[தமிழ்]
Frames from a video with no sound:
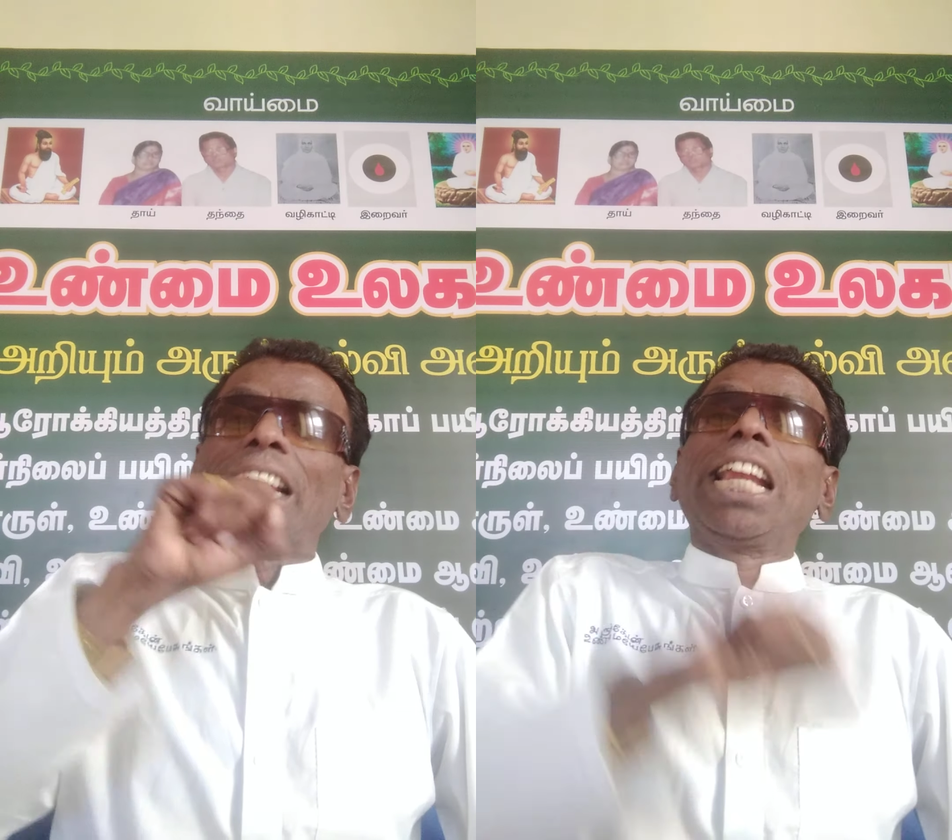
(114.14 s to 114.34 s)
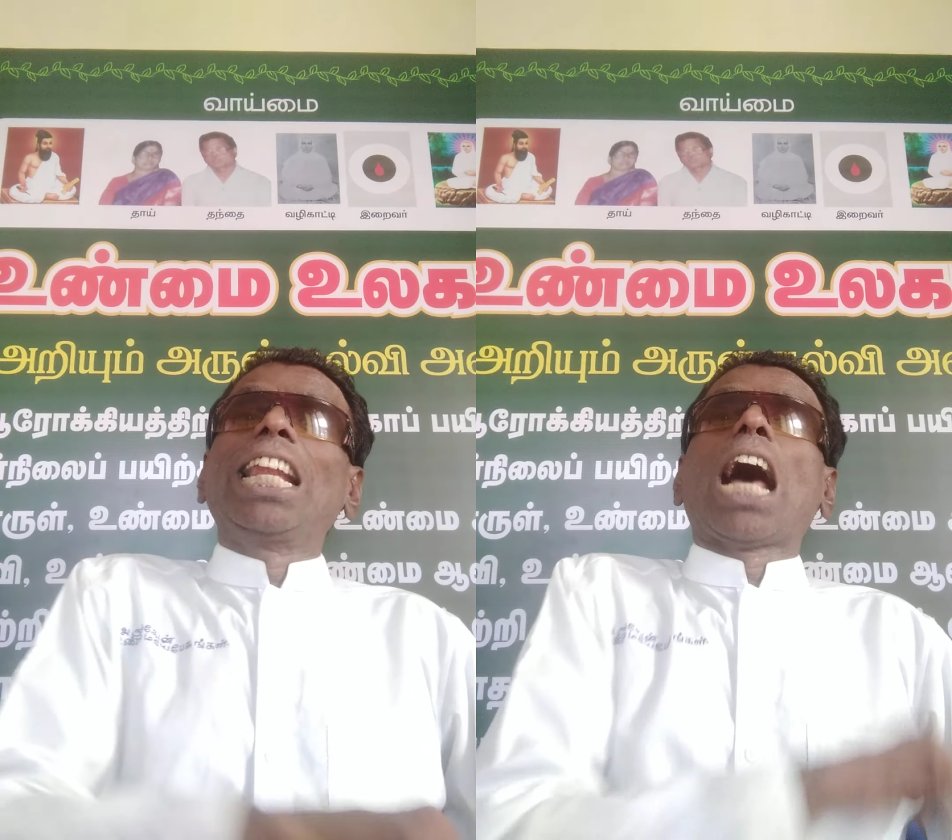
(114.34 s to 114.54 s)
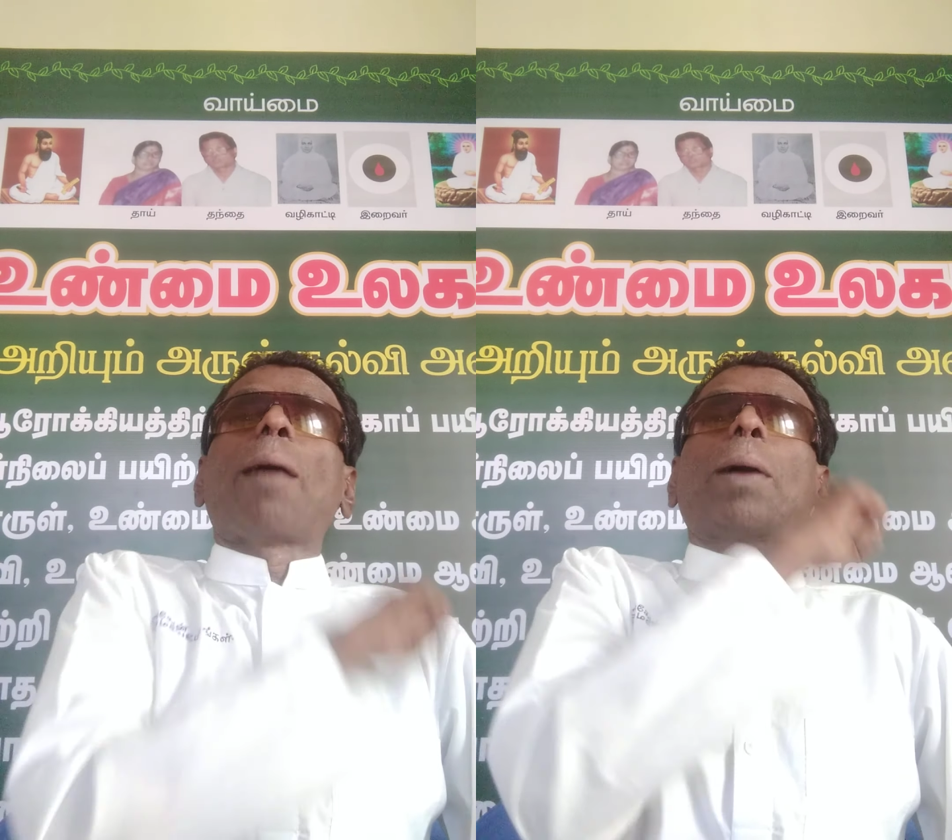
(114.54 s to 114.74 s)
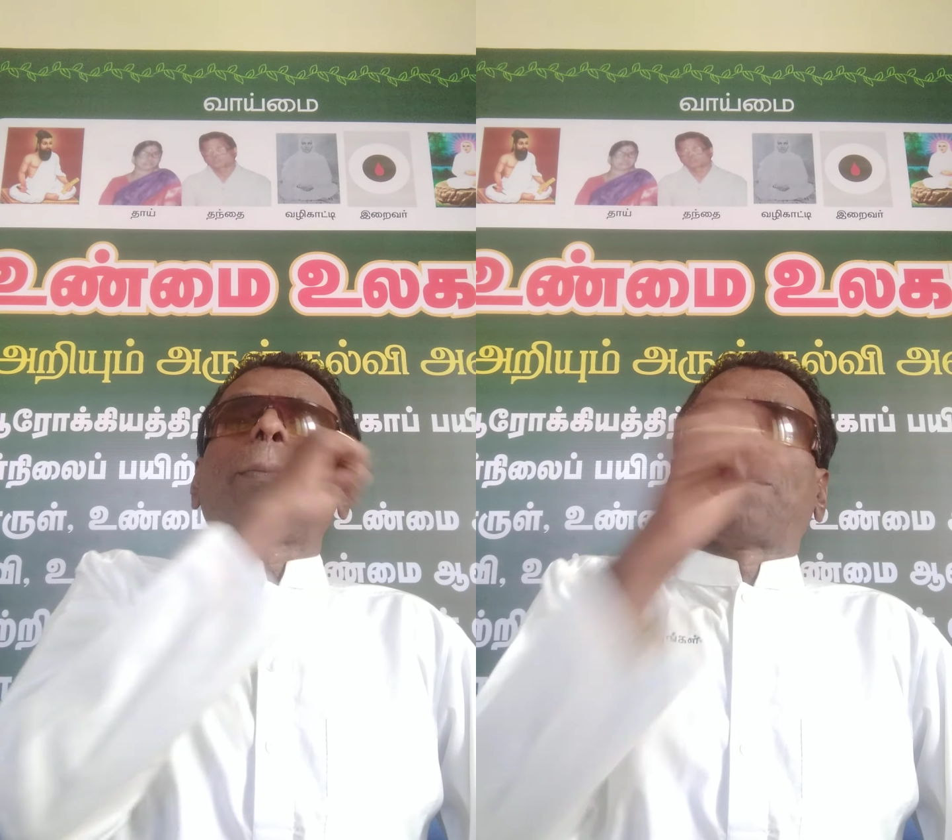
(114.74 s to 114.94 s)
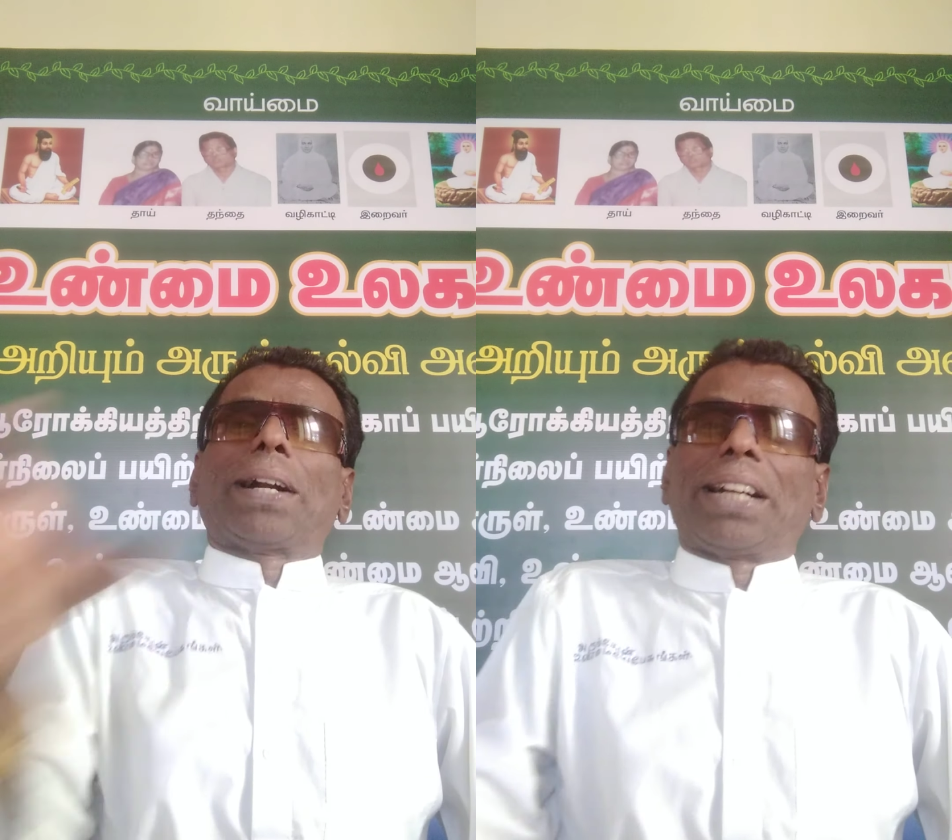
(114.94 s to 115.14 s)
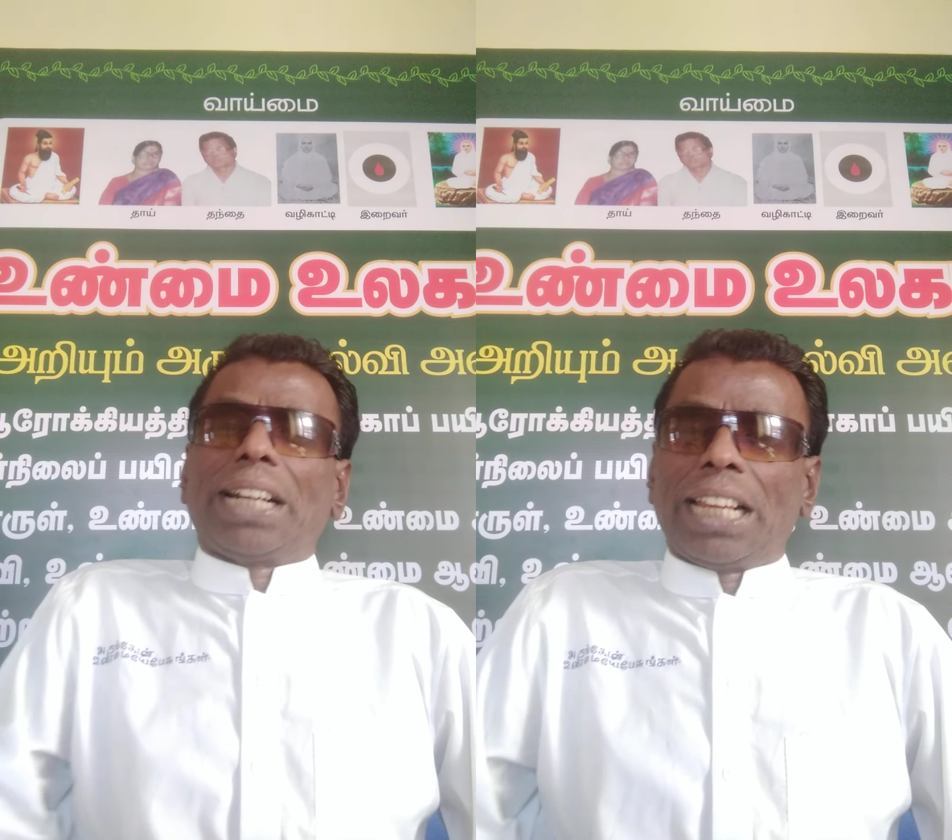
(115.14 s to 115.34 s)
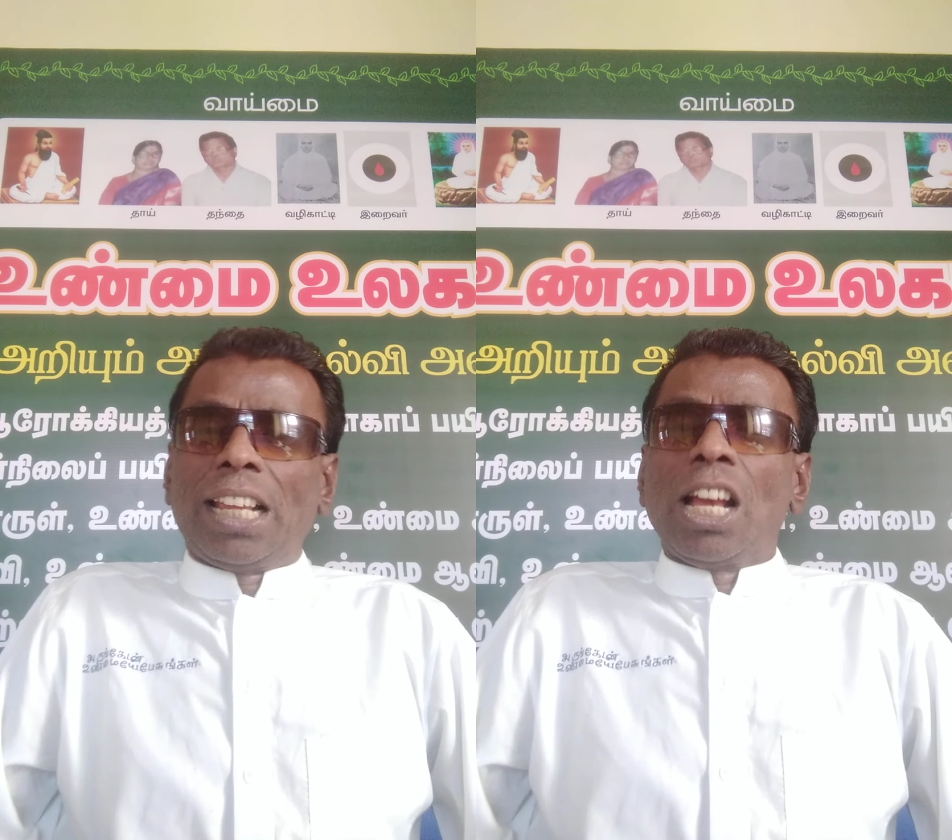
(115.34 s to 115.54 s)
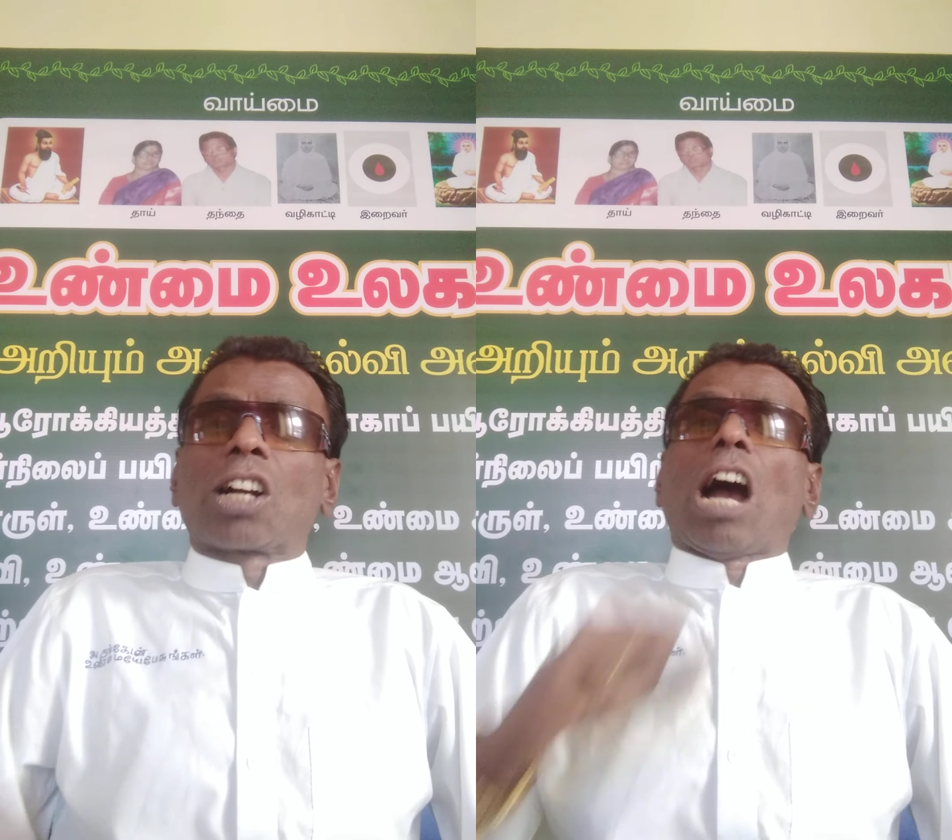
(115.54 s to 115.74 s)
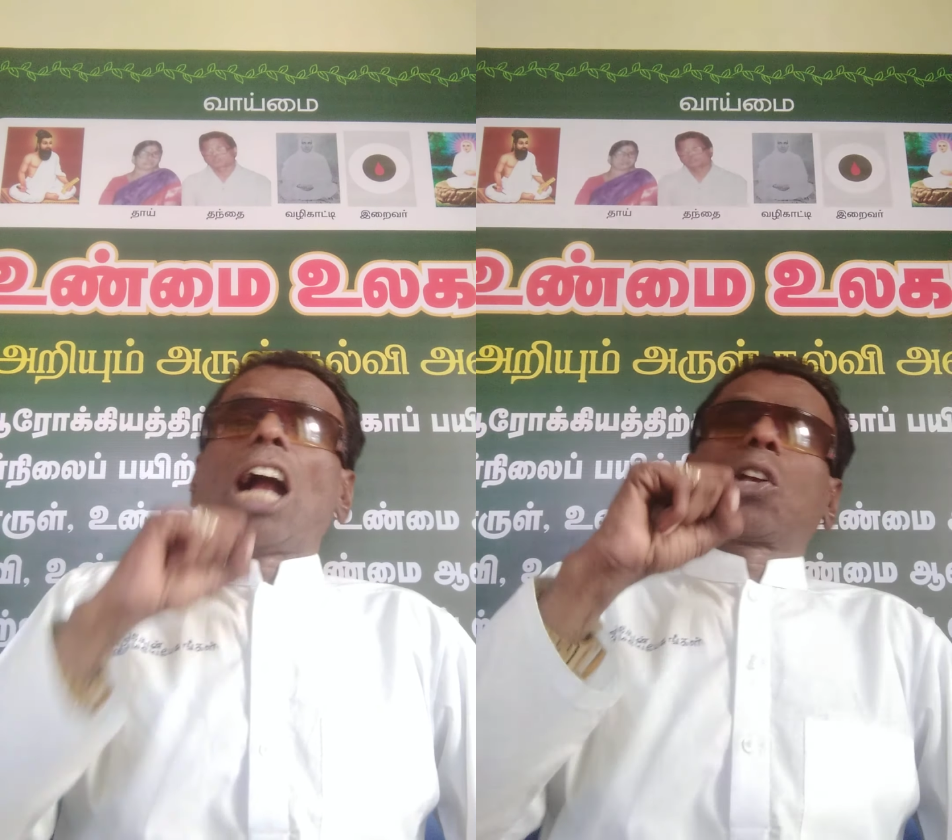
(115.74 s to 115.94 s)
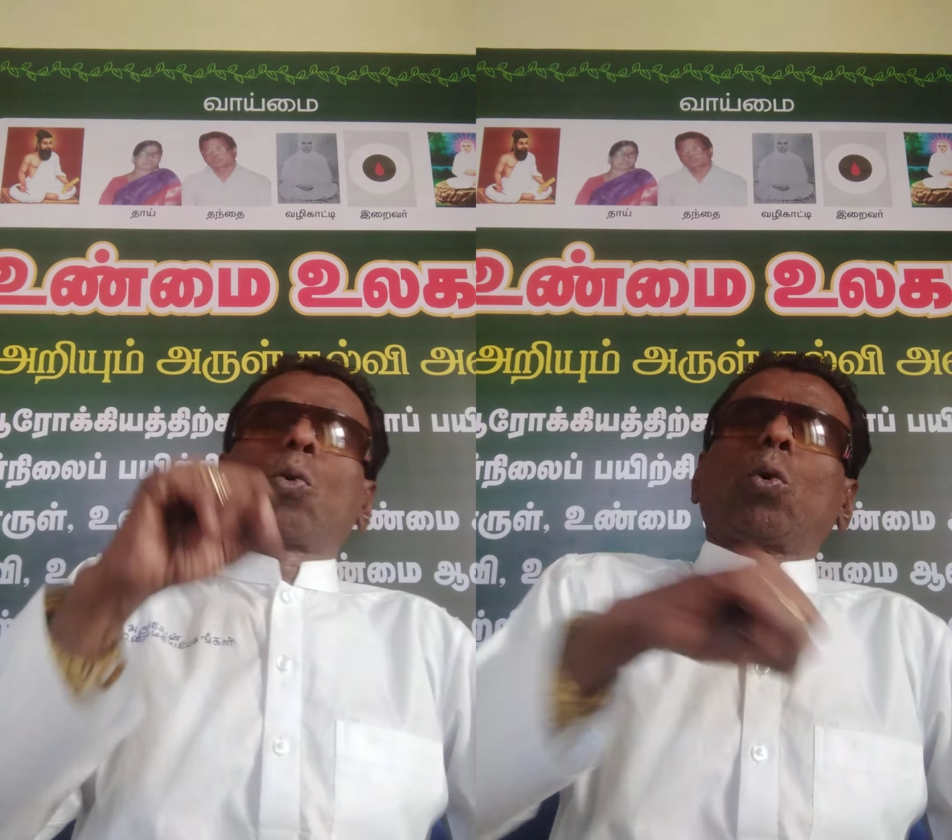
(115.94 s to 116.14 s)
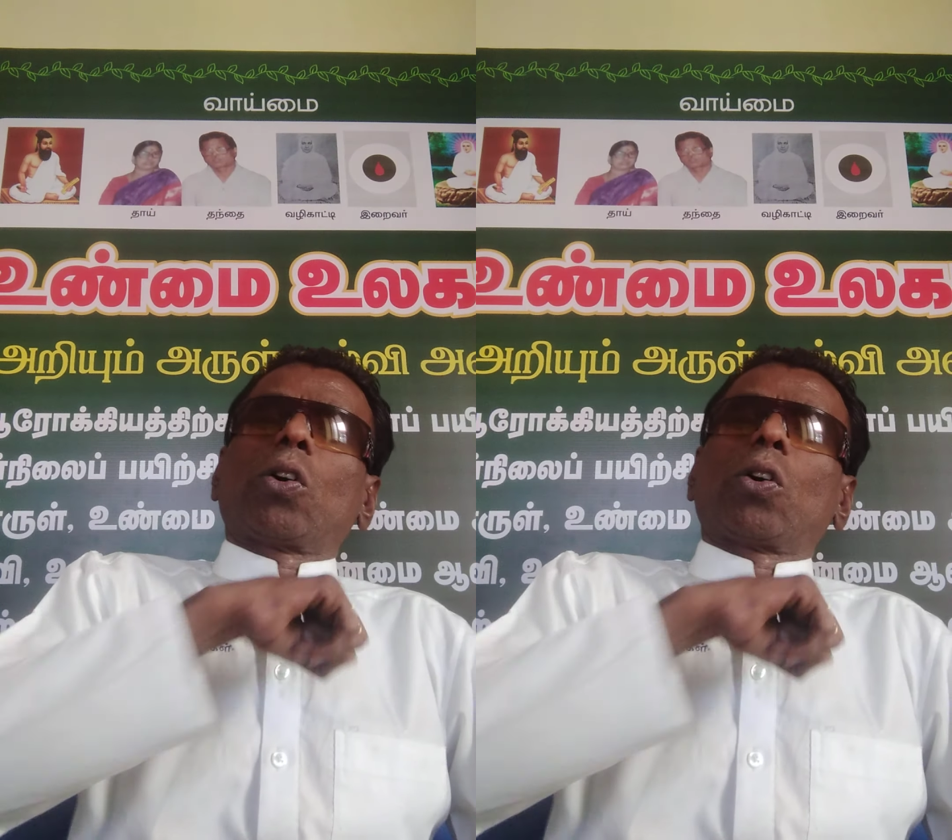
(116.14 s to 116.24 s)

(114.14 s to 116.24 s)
இல்லாமல் பண்ணி காற்று